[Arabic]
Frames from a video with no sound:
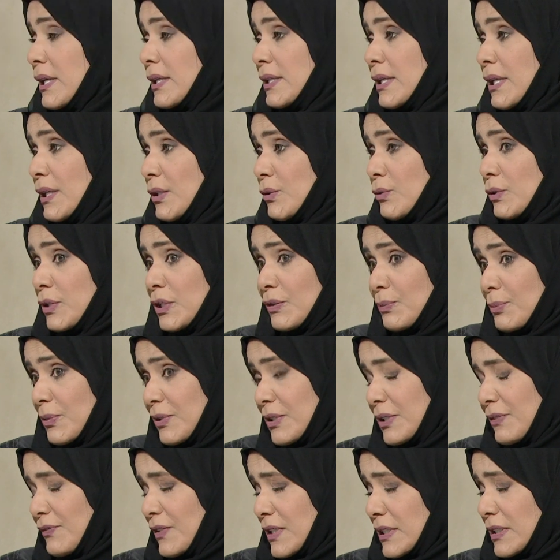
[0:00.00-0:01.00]
نعم. نحن
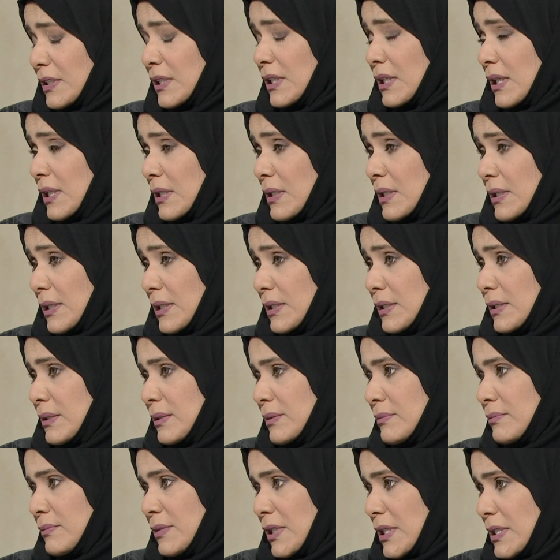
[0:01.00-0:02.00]
لفترة
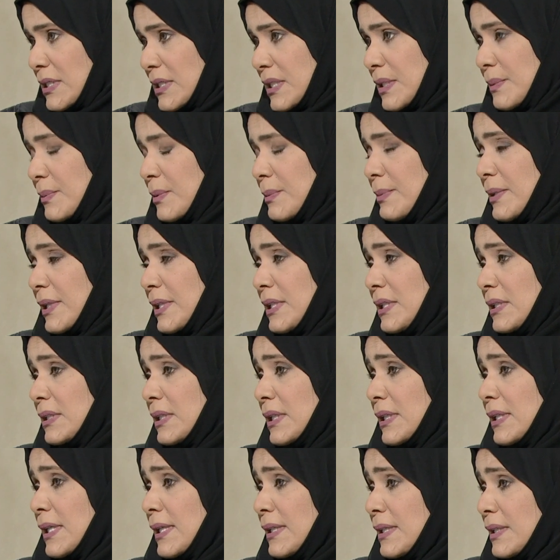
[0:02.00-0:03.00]
يعني ليست
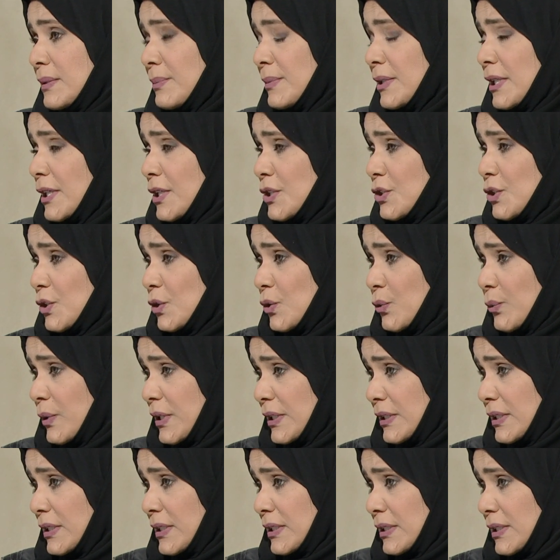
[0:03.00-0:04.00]
ببعيدة كانت مناهج
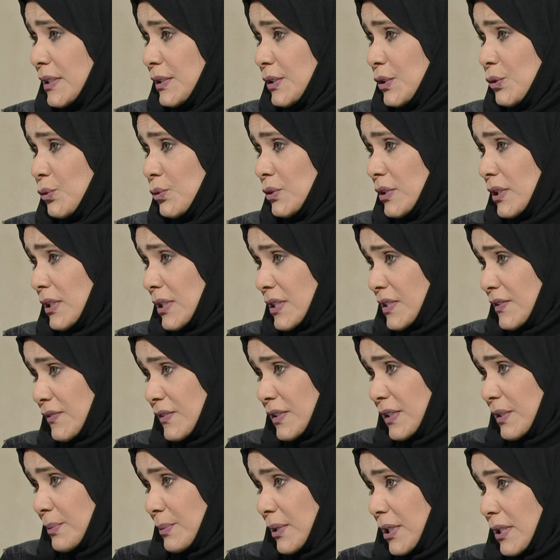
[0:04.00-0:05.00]
الكويت هي التي تدرس في
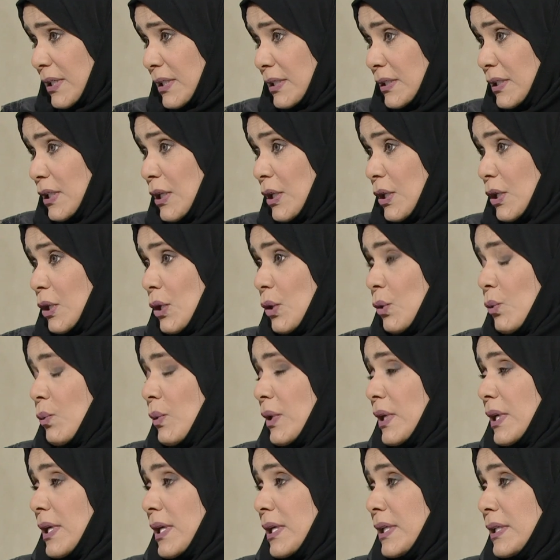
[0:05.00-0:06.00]
الإمارات صحيح.
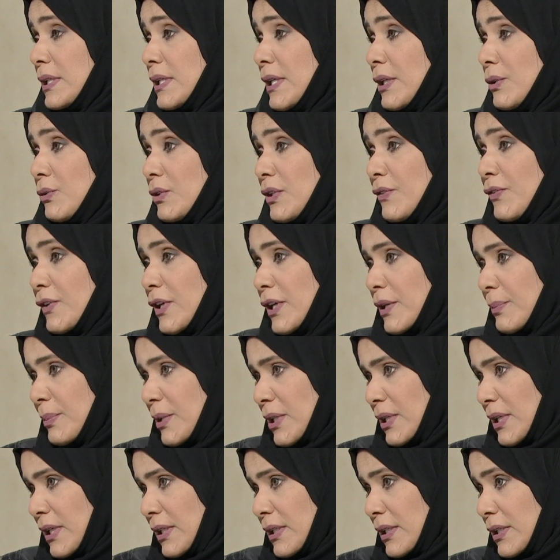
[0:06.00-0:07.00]
ونحن نفخر
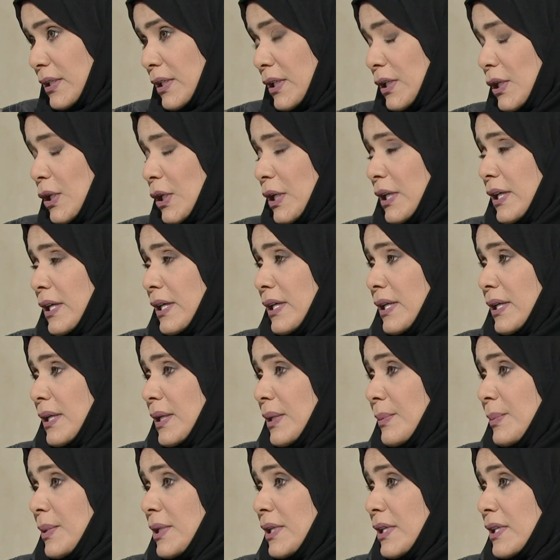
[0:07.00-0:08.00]
بذلك نعم.
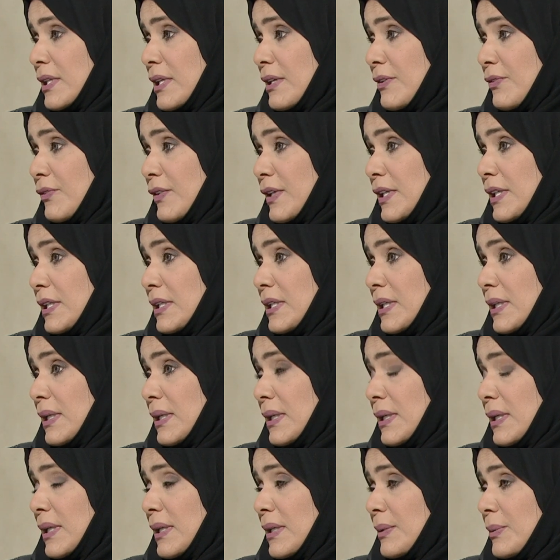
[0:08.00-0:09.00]
بالإضافة
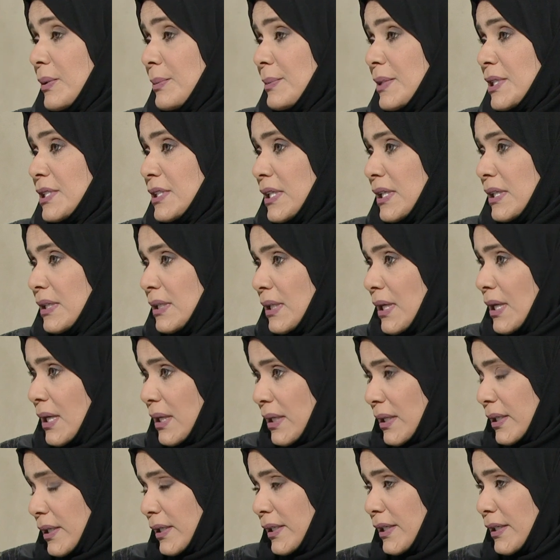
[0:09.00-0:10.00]
إلى مجال
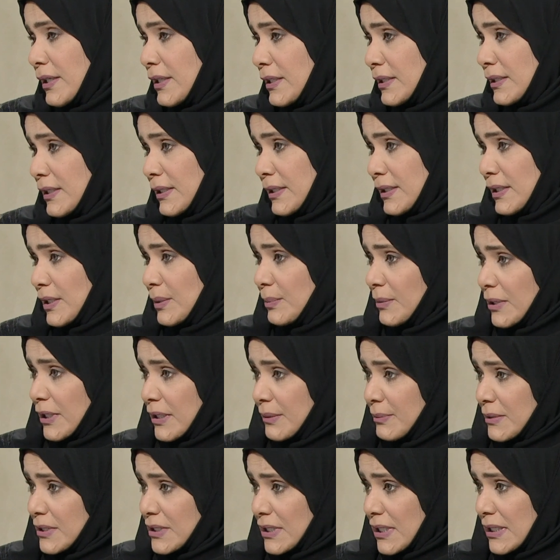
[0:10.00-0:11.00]
آخر غير التعليم
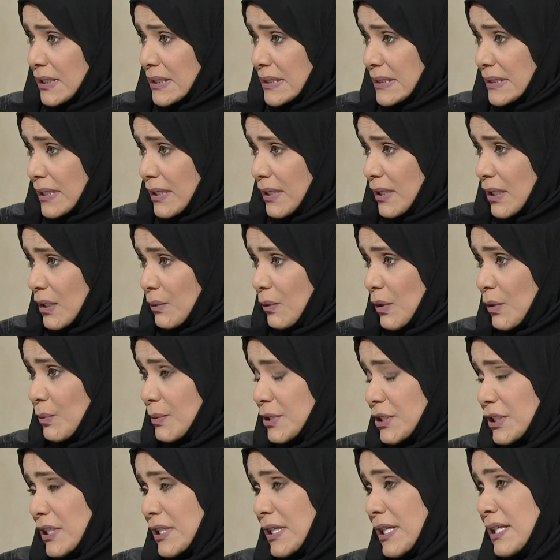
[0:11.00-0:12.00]
كان مجال الصحة
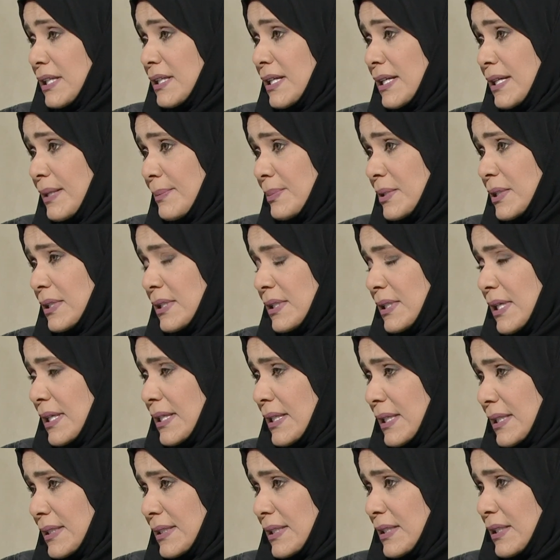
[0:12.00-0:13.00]
وهما شيئين لا
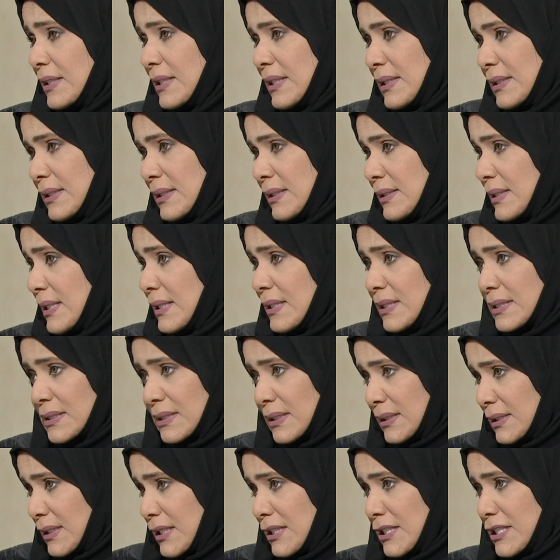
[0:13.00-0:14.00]
لا يختل يعني لا
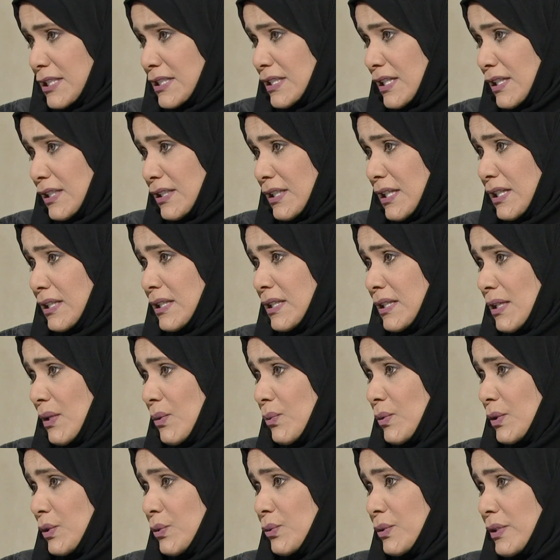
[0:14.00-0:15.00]
نستطيع أن نستغني عن
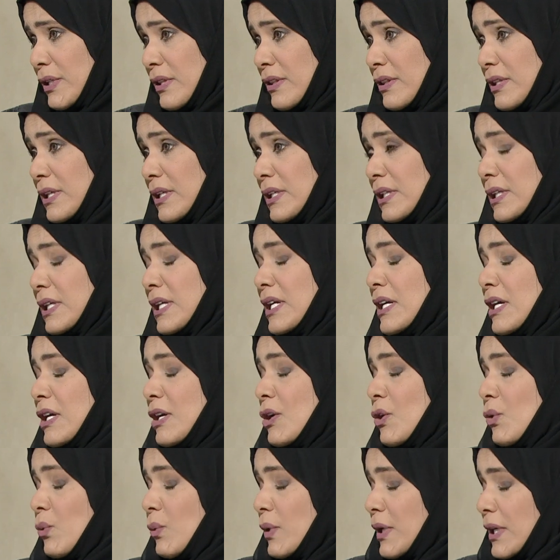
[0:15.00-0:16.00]
الأول دون الثاني
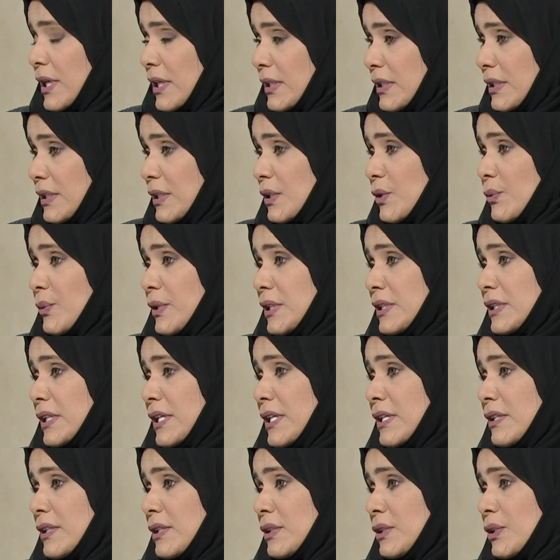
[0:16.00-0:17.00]
صحيح. وكان للكويت
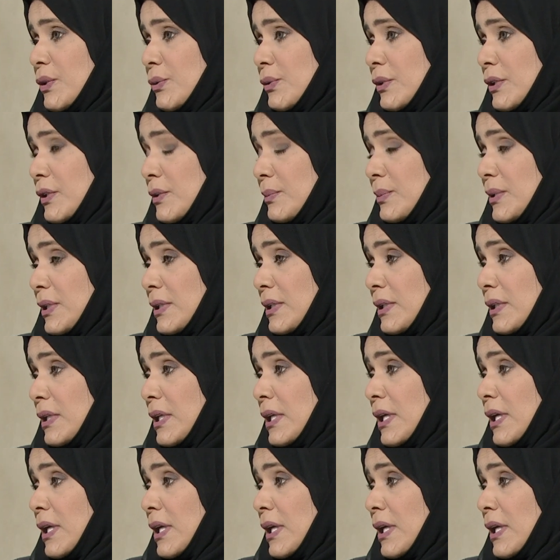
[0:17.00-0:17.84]
أيضا دور كبير